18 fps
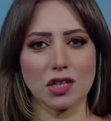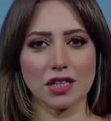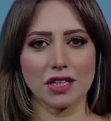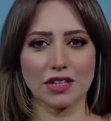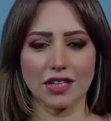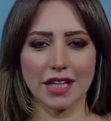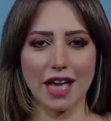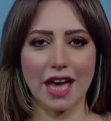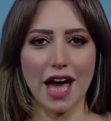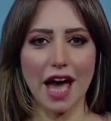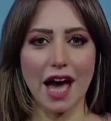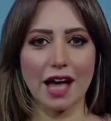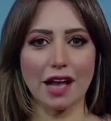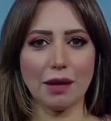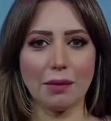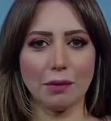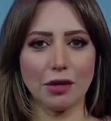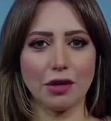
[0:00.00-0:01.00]
للرياح
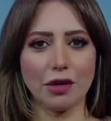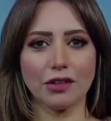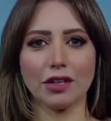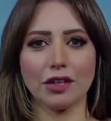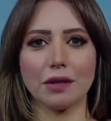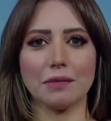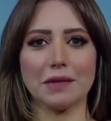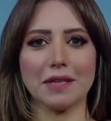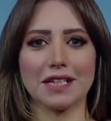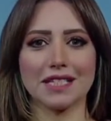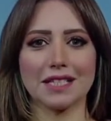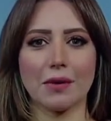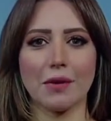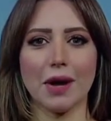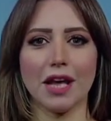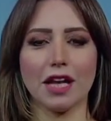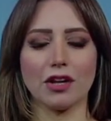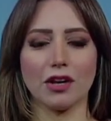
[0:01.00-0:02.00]
على مناطق من
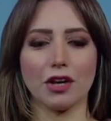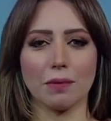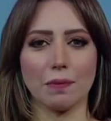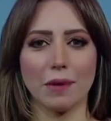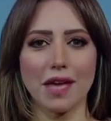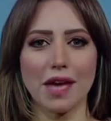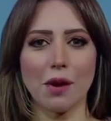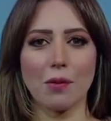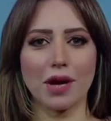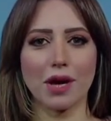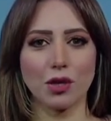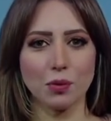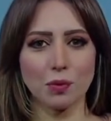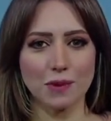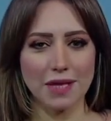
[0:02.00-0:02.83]
السواحل الغربيه وجنوب